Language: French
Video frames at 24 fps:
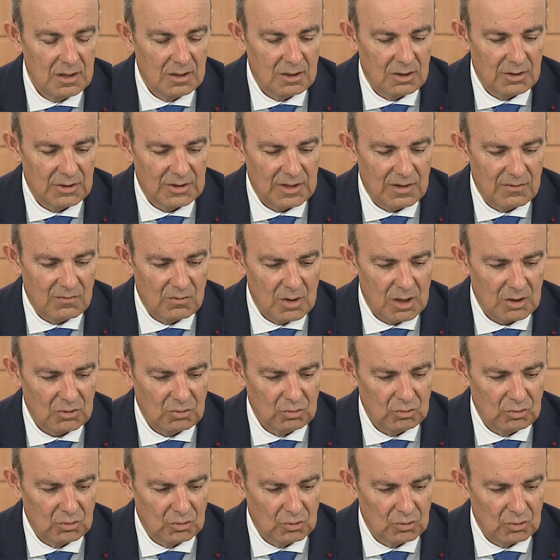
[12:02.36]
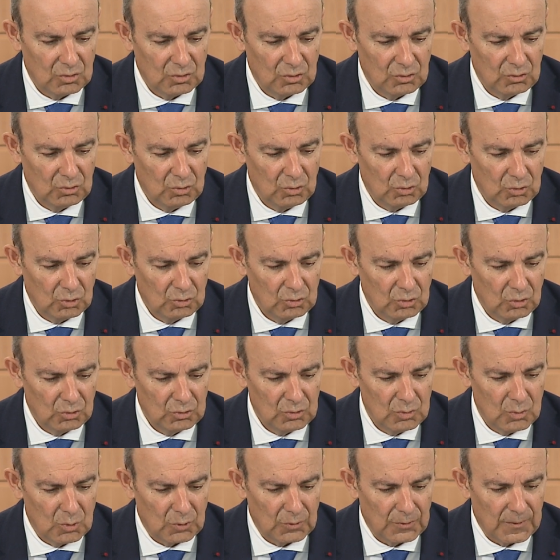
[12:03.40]
en avoir tout autour
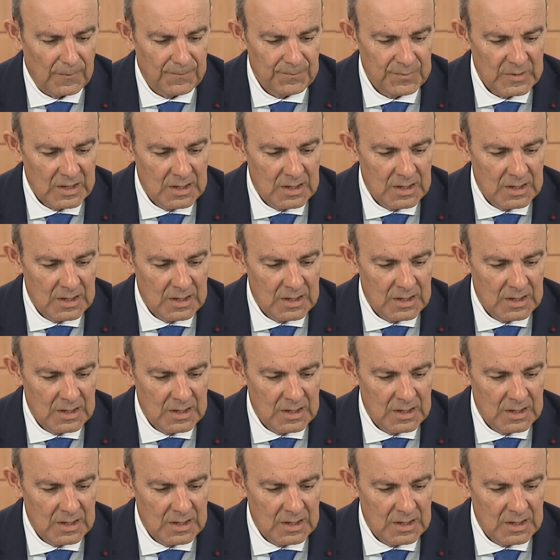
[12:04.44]
du monde.